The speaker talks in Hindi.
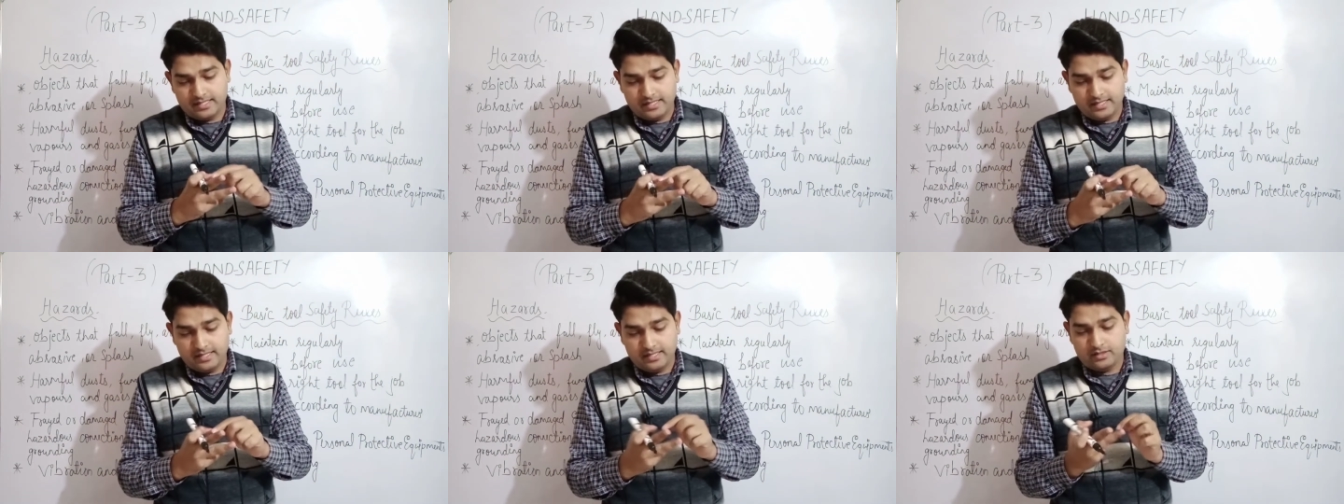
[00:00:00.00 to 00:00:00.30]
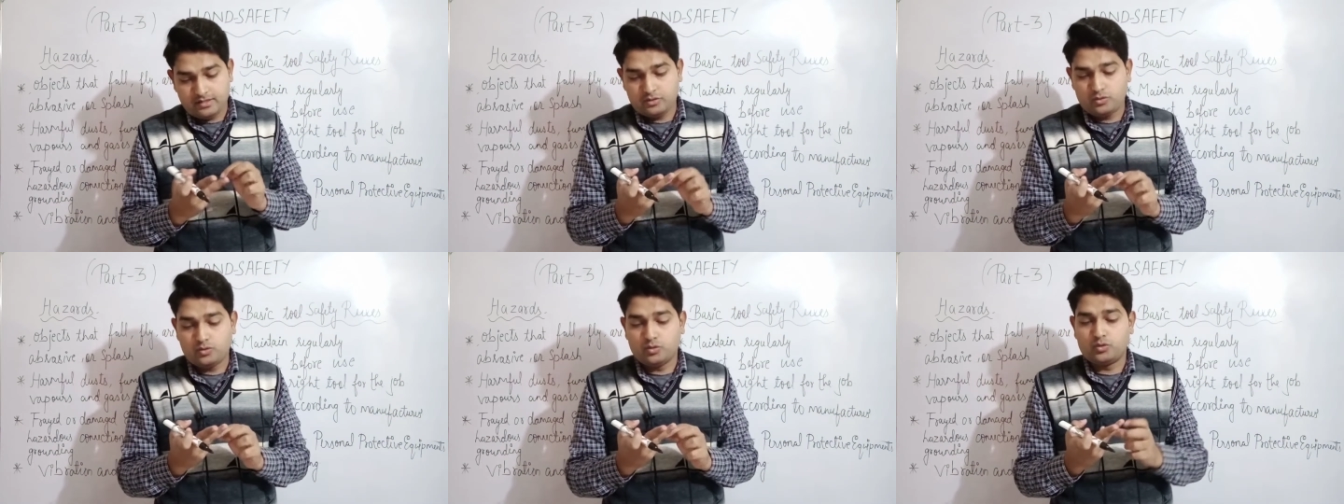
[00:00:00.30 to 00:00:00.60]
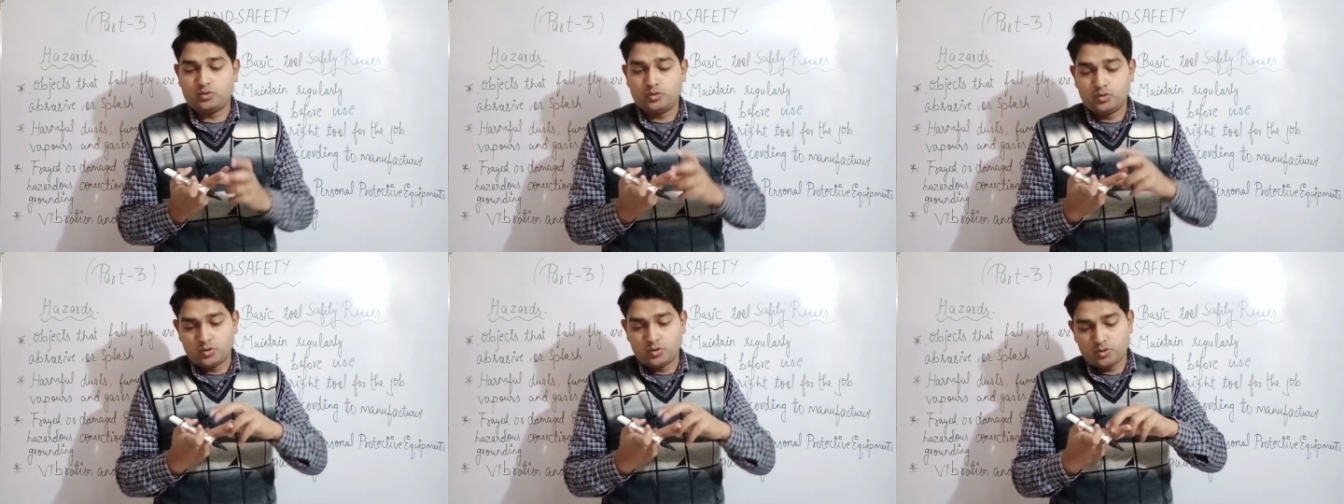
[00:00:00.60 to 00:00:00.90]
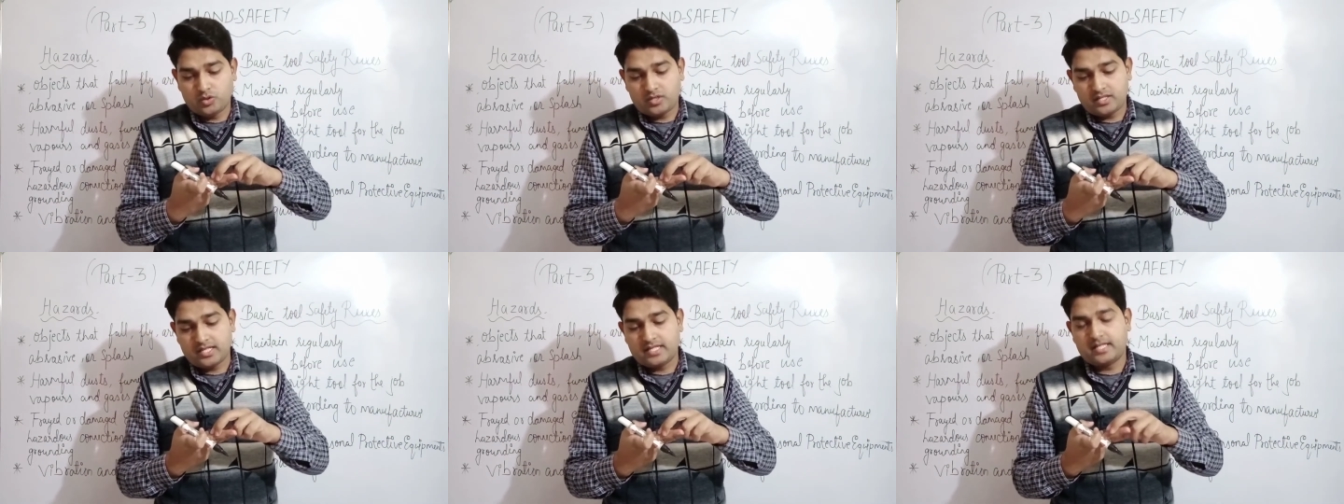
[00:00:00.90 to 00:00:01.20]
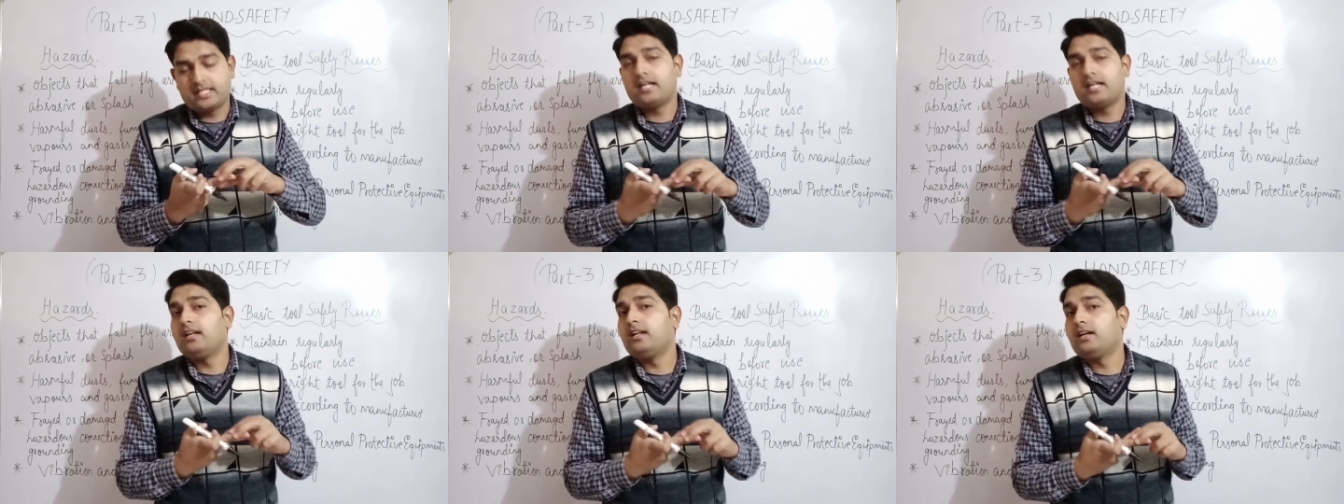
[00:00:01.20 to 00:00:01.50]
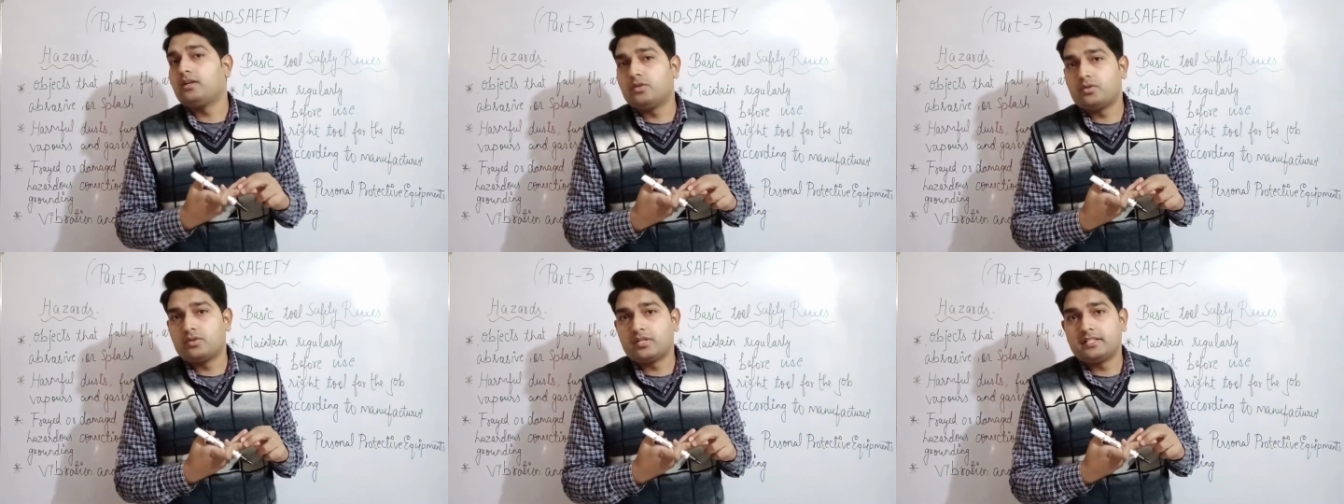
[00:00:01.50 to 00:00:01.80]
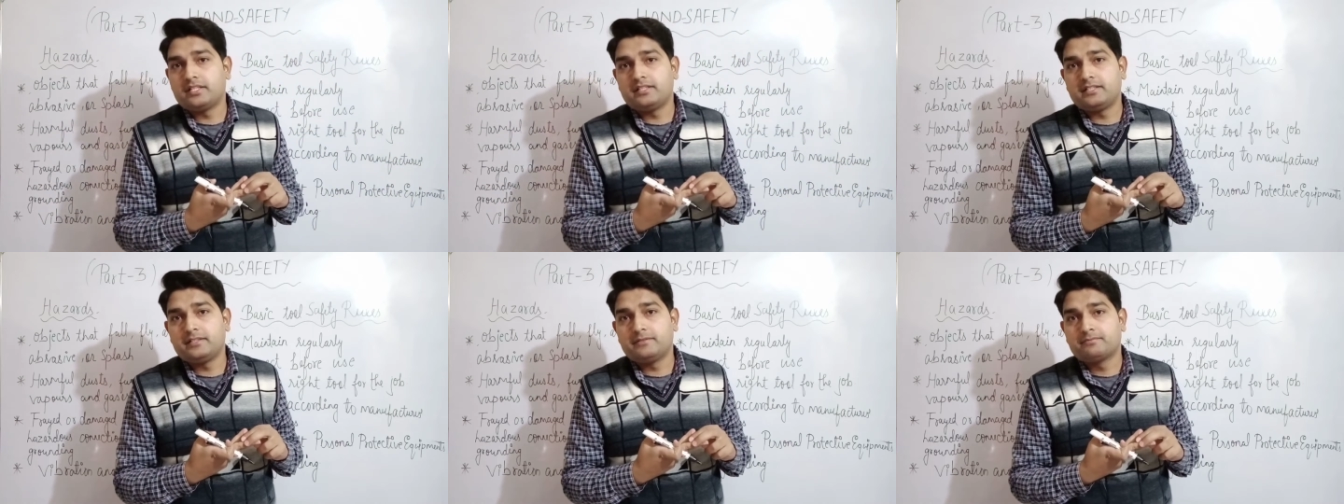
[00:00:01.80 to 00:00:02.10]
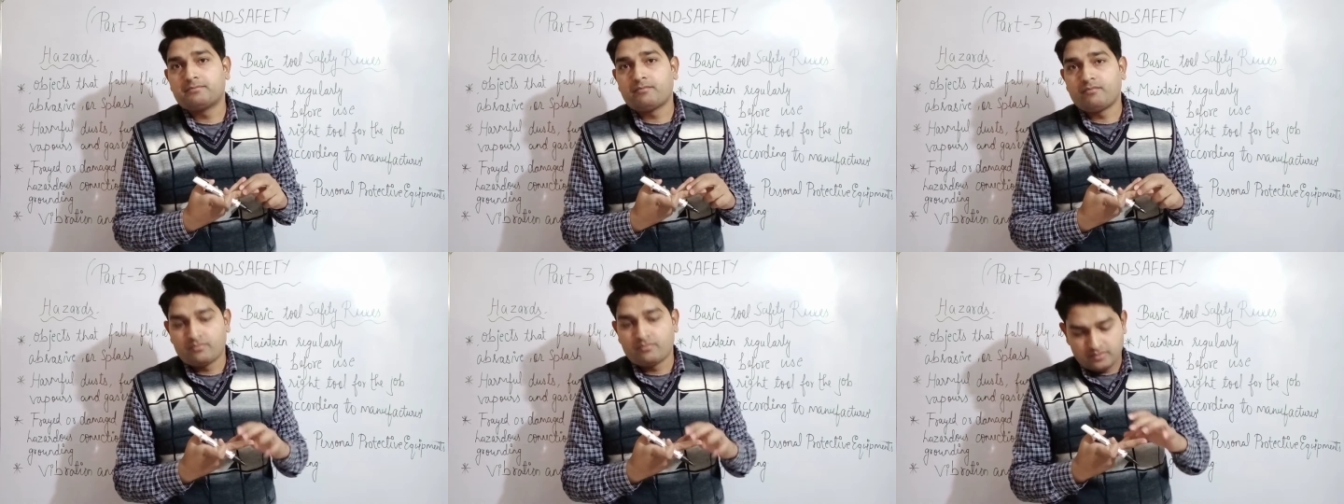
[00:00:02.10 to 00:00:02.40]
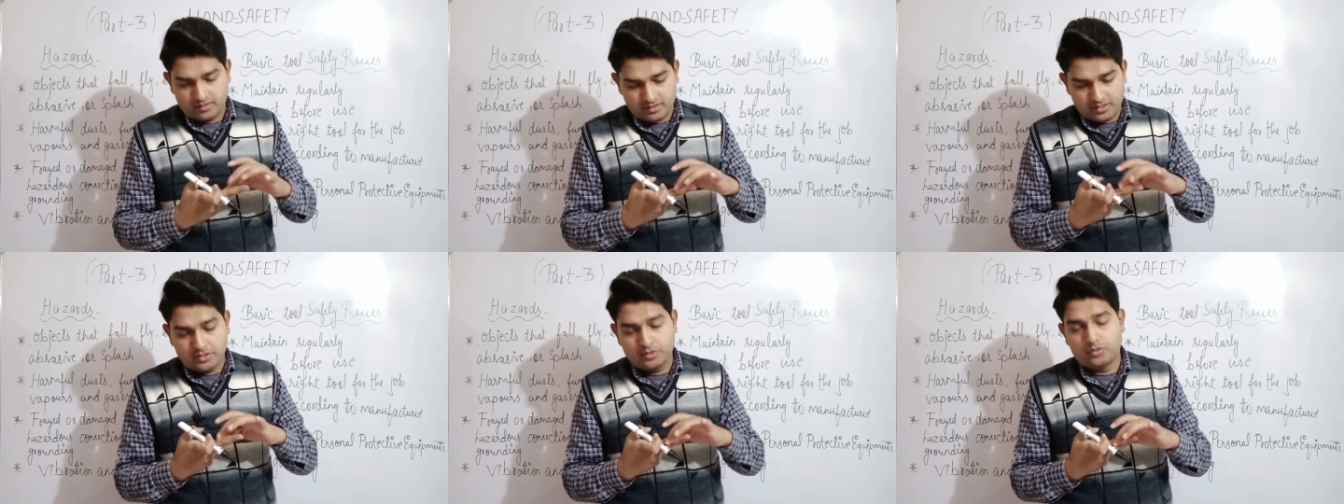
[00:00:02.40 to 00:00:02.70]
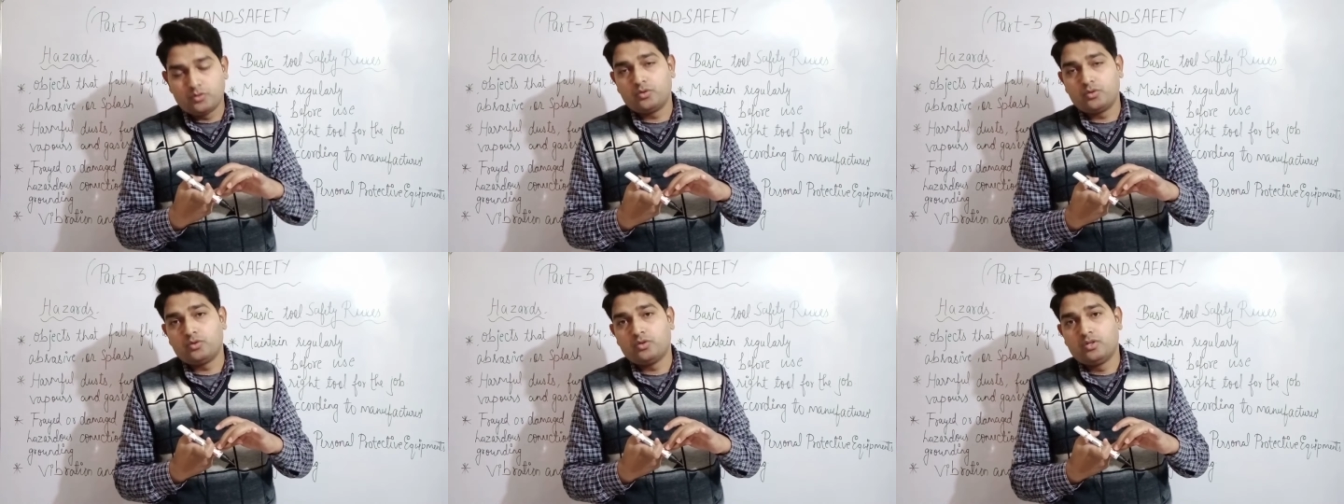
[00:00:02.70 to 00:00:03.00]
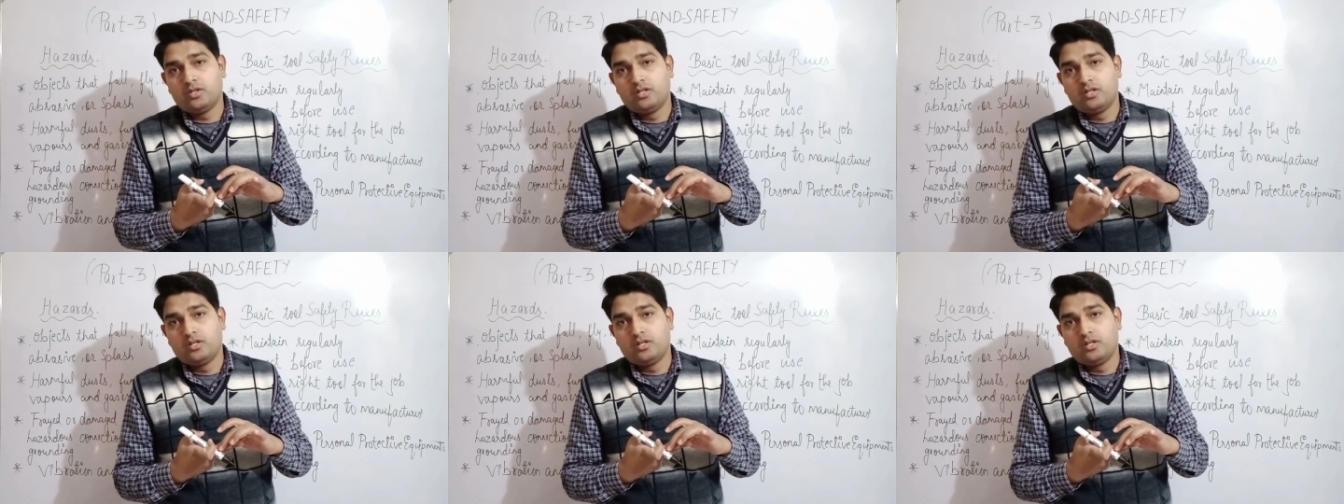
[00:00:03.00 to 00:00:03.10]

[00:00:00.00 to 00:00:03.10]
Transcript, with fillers: एक दो दोनों कट के अलग हो गई थी ये दोनों